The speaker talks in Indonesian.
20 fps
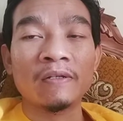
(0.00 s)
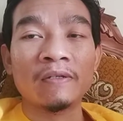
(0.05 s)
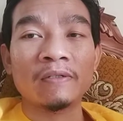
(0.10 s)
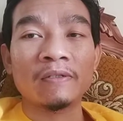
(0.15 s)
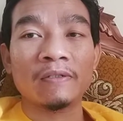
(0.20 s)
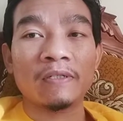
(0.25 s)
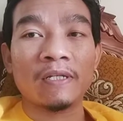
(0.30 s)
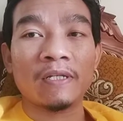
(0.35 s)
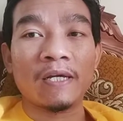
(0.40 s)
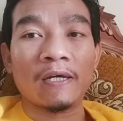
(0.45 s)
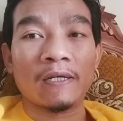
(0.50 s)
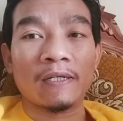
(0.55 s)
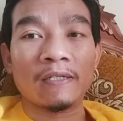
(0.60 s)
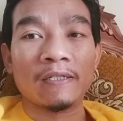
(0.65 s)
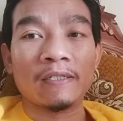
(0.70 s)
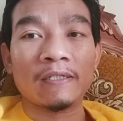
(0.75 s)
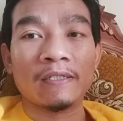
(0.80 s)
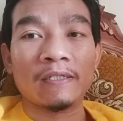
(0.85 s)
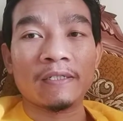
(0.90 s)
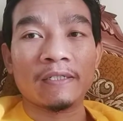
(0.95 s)

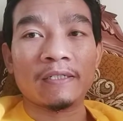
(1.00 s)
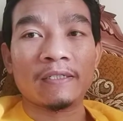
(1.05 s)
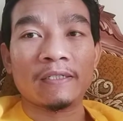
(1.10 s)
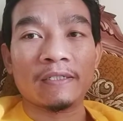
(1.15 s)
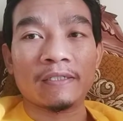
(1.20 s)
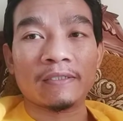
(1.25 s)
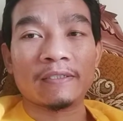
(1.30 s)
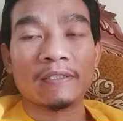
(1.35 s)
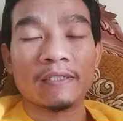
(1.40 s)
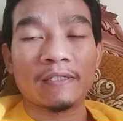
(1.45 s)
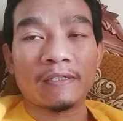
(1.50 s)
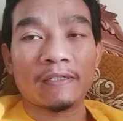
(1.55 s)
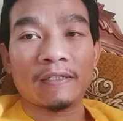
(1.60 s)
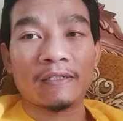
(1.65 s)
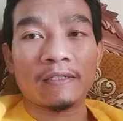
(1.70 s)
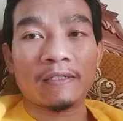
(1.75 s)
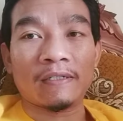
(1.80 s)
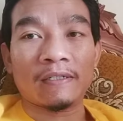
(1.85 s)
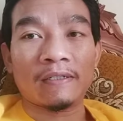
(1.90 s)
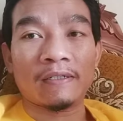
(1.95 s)
dari uh,
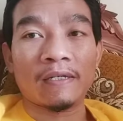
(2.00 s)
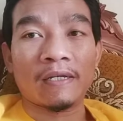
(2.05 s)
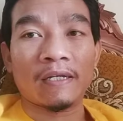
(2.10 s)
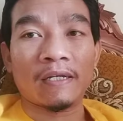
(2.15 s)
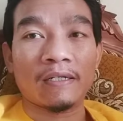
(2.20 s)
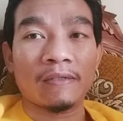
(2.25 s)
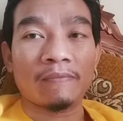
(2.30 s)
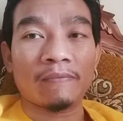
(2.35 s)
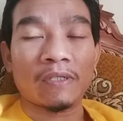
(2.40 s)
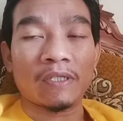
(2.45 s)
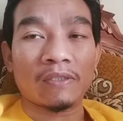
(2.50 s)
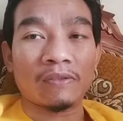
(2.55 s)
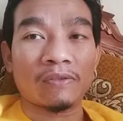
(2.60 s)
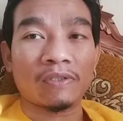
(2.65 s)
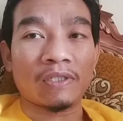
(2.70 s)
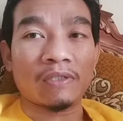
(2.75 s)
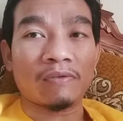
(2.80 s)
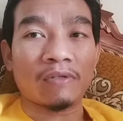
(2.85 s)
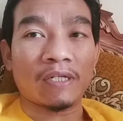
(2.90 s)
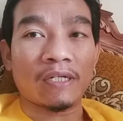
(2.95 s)
channel Hadim R
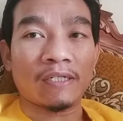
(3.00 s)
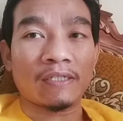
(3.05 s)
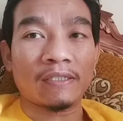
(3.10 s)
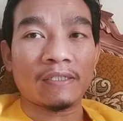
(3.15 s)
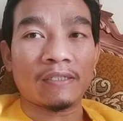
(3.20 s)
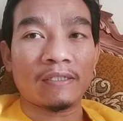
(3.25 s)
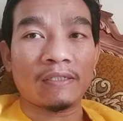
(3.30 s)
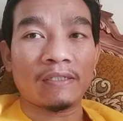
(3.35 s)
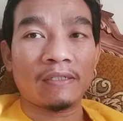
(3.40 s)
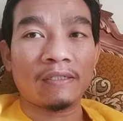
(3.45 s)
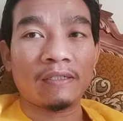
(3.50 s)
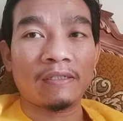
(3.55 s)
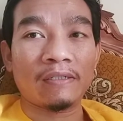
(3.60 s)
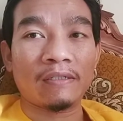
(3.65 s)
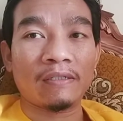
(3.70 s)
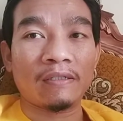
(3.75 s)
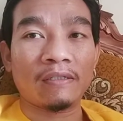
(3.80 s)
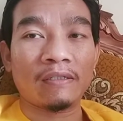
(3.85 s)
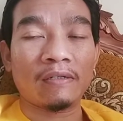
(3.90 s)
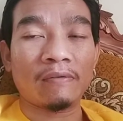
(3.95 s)
Sugiwaras ini.
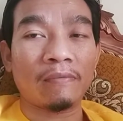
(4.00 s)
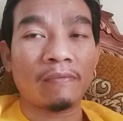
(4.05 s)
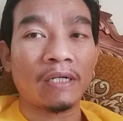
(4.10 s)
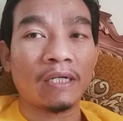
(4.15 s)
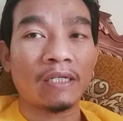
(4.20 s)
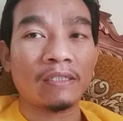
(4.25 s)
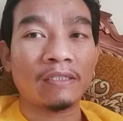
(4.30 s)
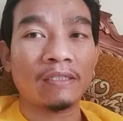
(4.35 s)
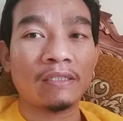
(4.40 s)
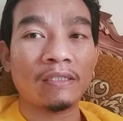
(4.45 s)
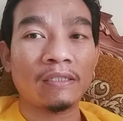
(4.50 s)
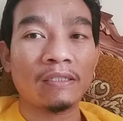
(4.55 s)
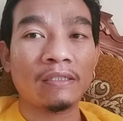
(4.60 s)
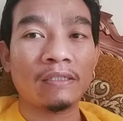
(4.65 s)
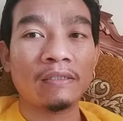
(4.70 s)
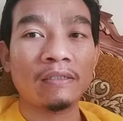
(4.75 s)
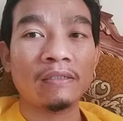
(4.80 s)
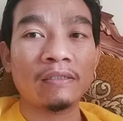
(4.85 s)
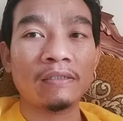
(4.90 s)
Terima kasih.